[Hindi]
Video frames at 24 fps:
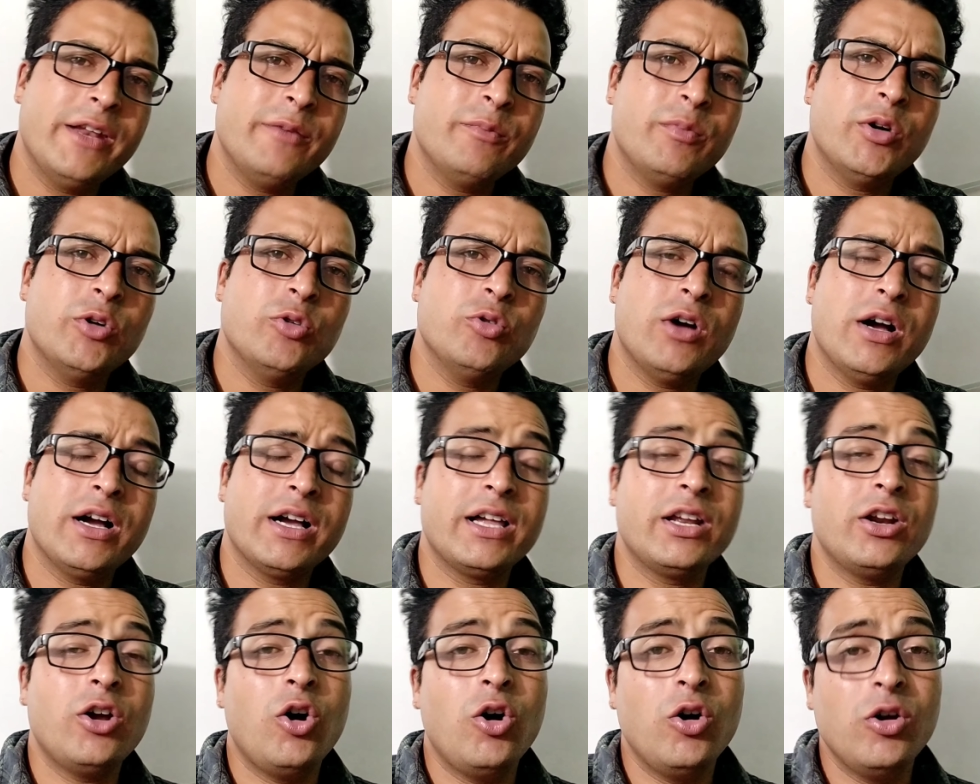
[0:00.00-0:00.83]
ऑफलाइन पढ़ूं
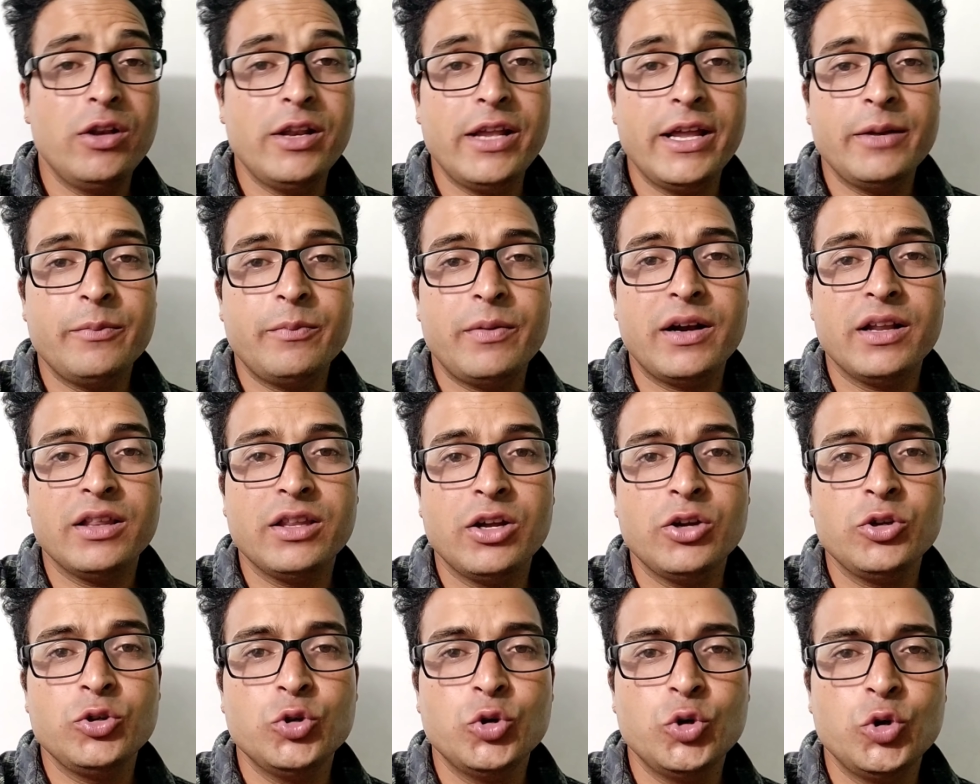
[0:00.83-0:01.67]
अगर ऑनलाइन
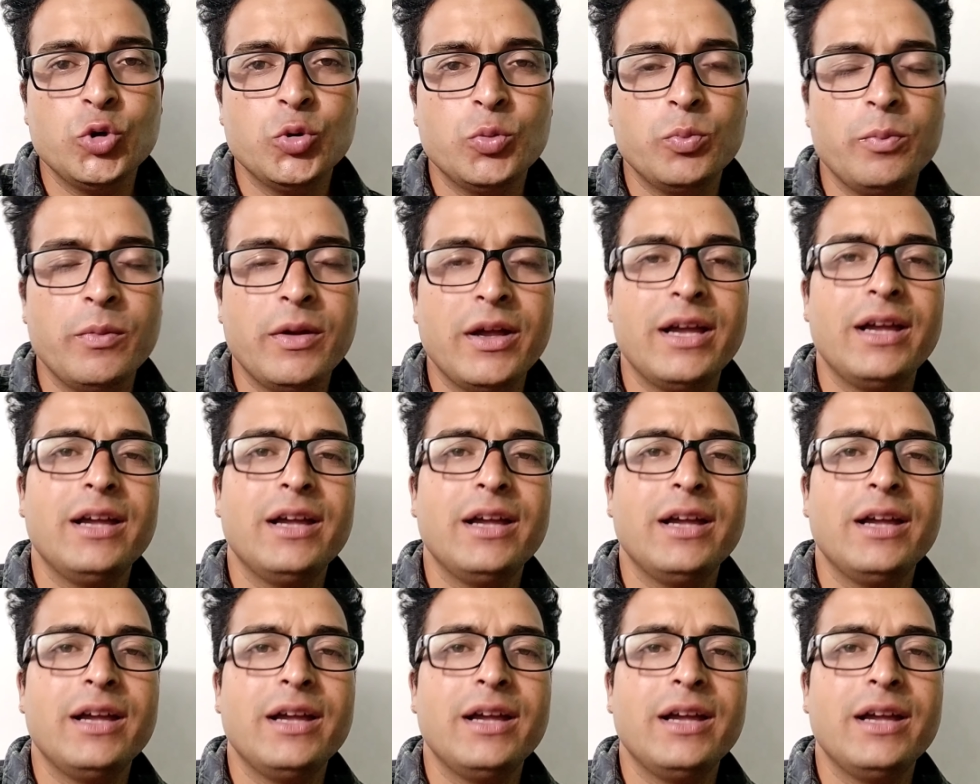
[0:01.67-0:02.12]
पढ़ता हूँ यूट्यूब